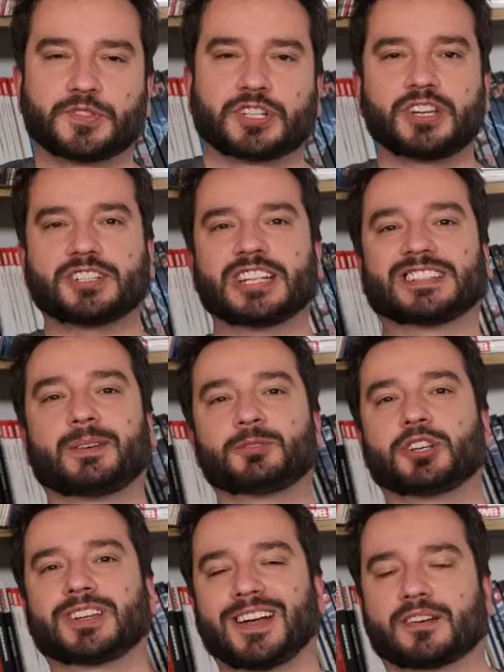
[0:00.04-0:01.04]
Cześć, nazywam
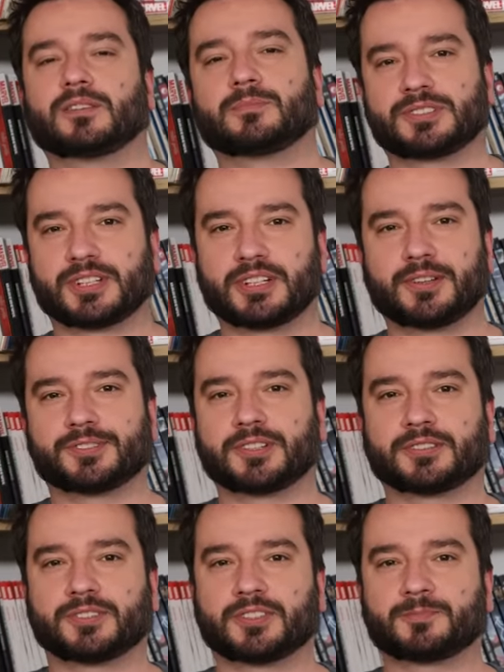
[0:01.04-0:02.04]
się Karol
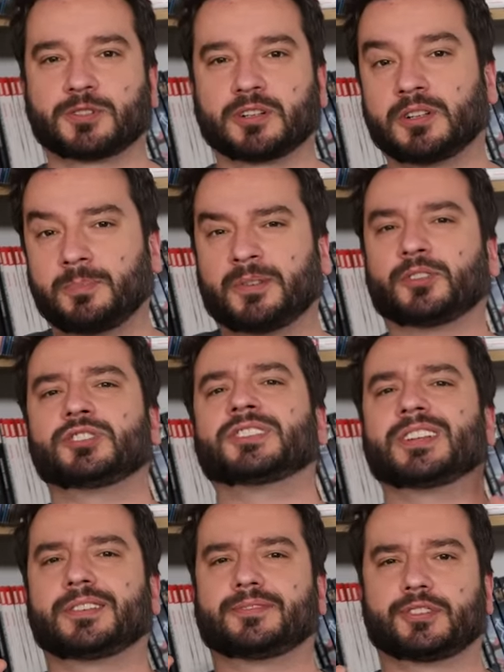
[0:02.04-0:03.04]
Modzelewski, to jest przegląd pewno
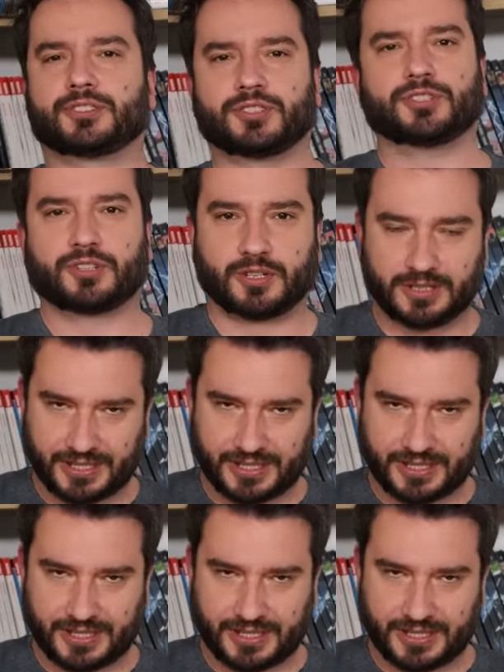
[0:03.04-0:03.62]
nie najważniejszych,